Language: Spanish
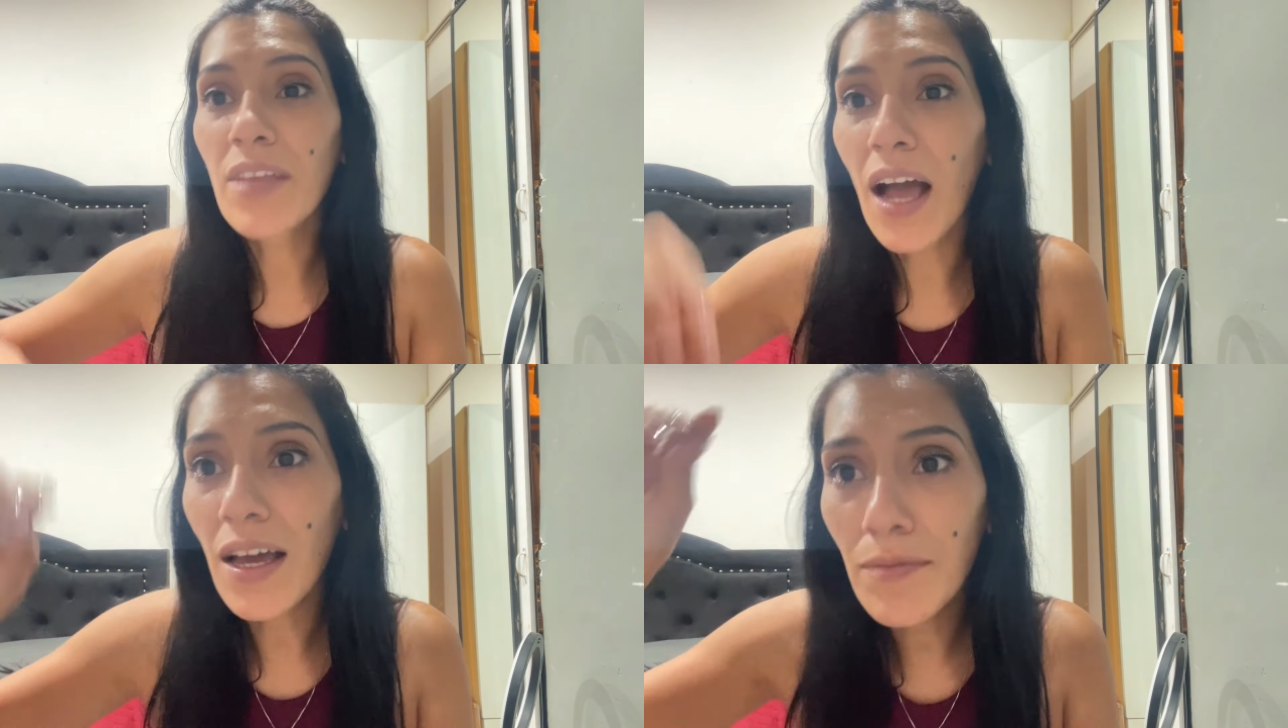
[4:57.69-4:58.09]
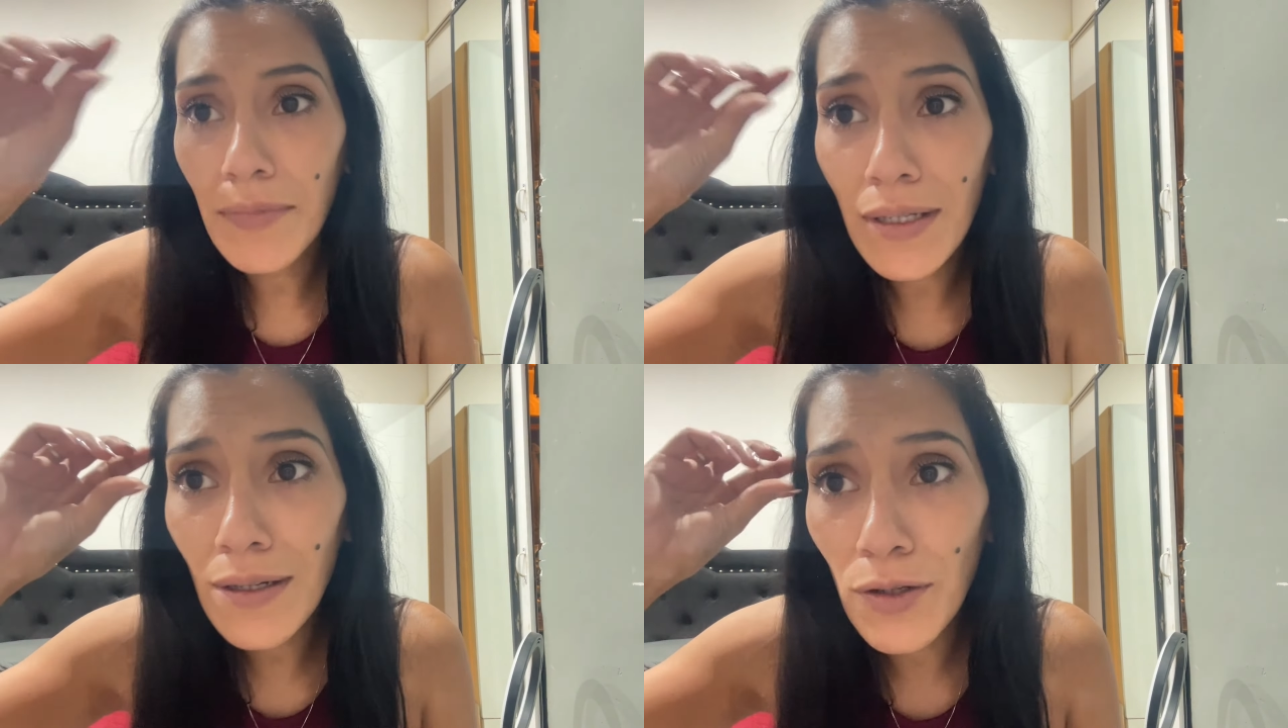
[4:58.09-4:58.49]
Ay,
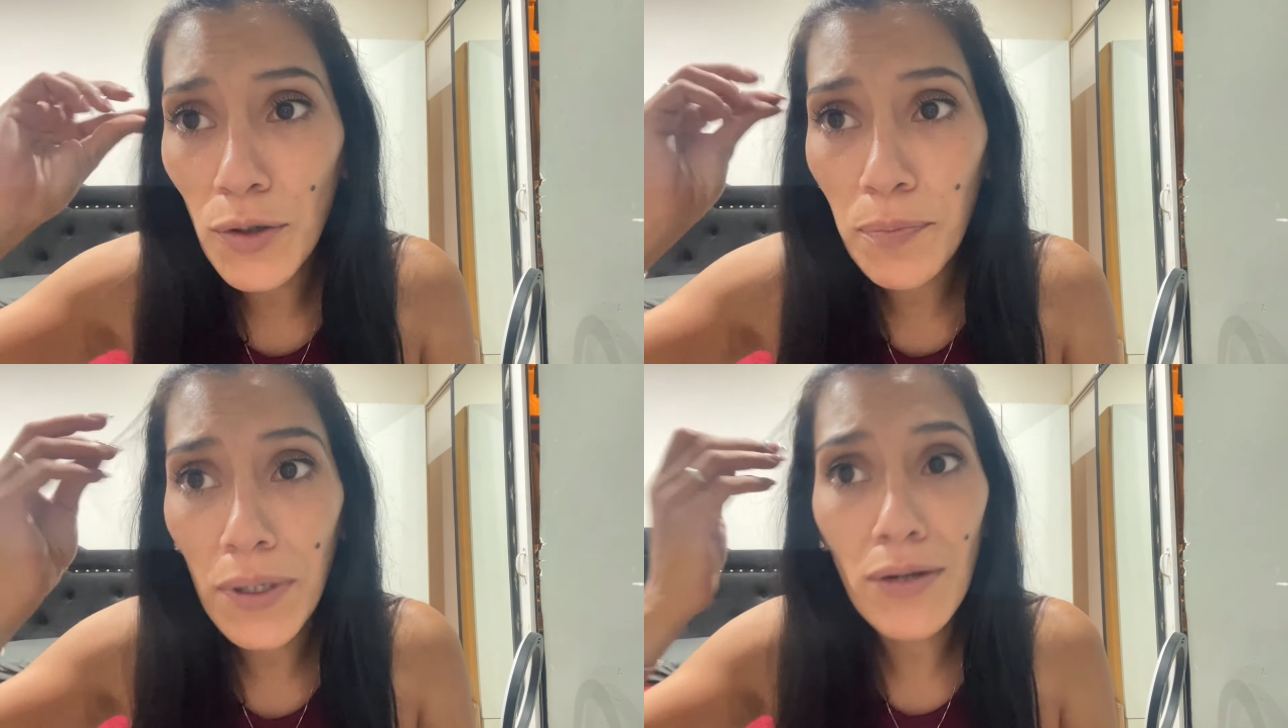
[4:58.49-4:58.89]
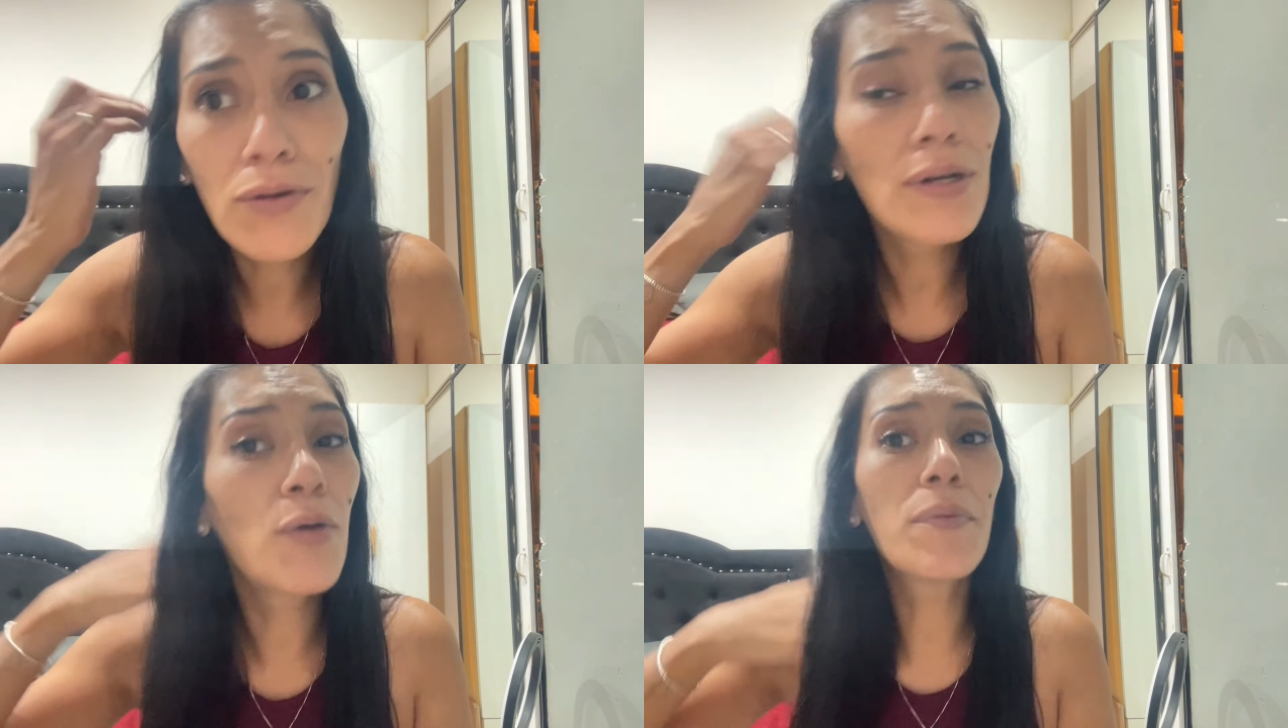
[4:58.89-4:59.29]
miren los pelos
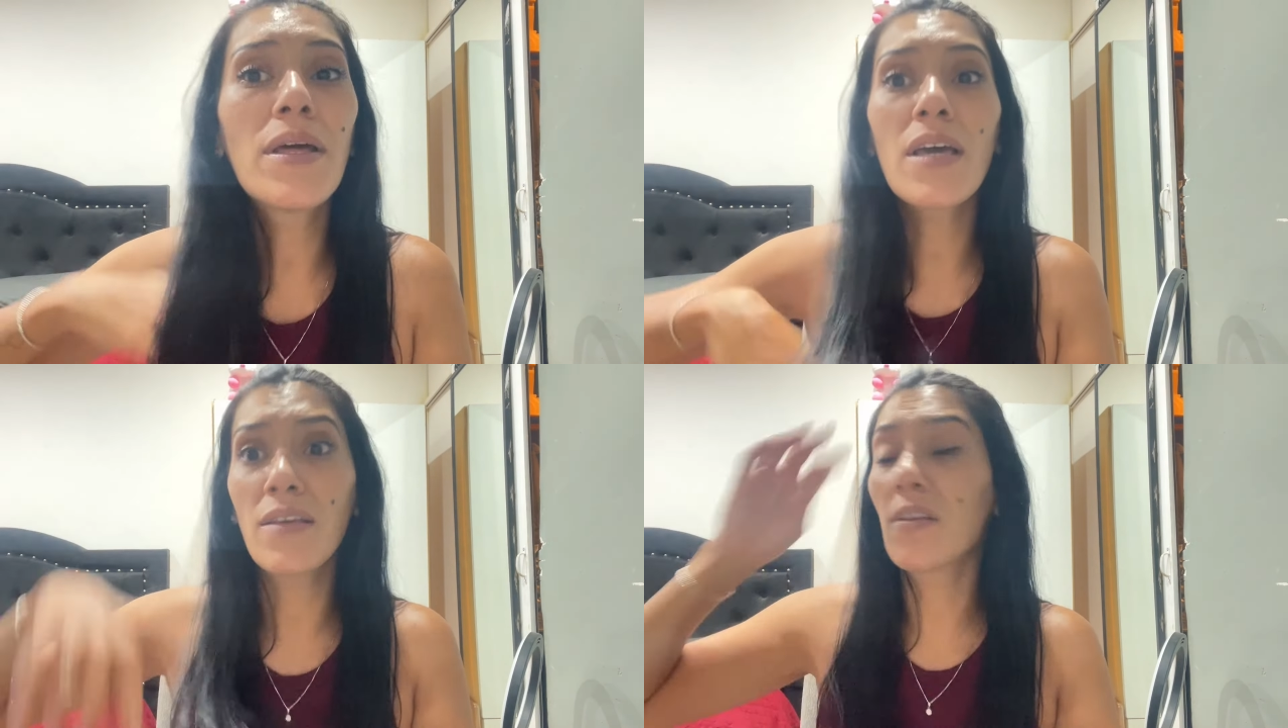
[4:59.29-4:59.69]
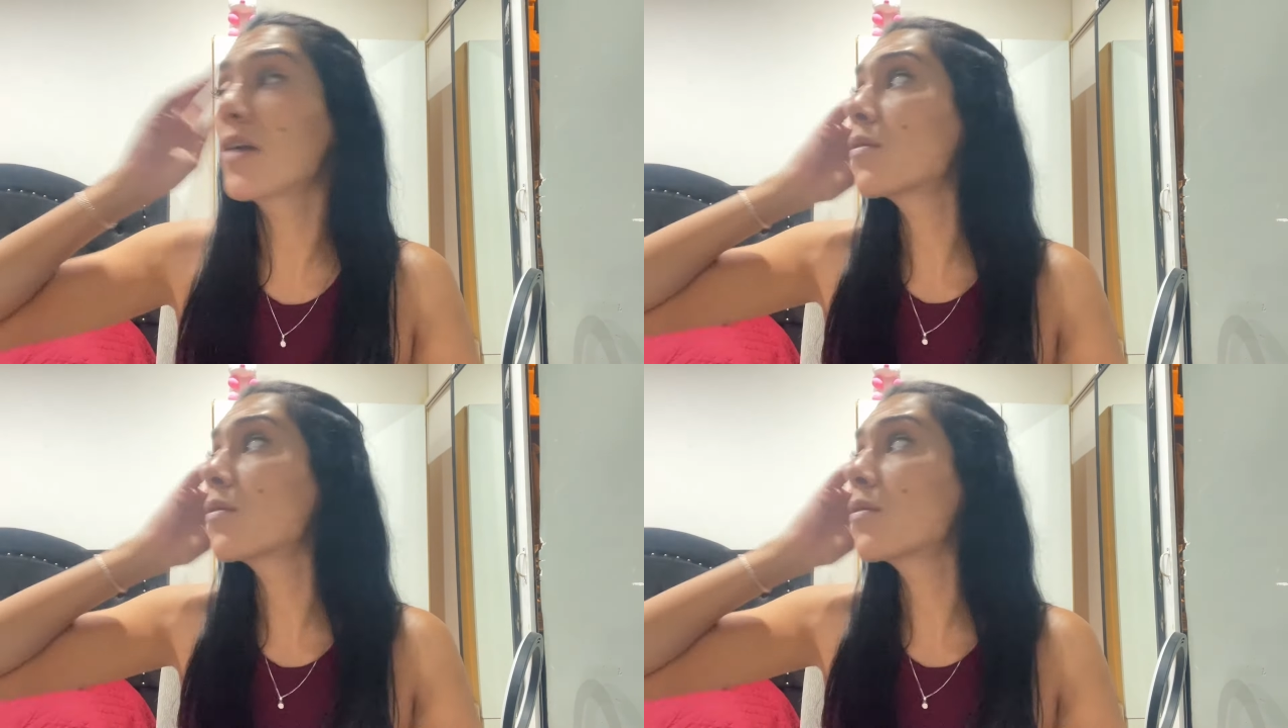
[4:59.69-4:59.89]
con la humedad que es el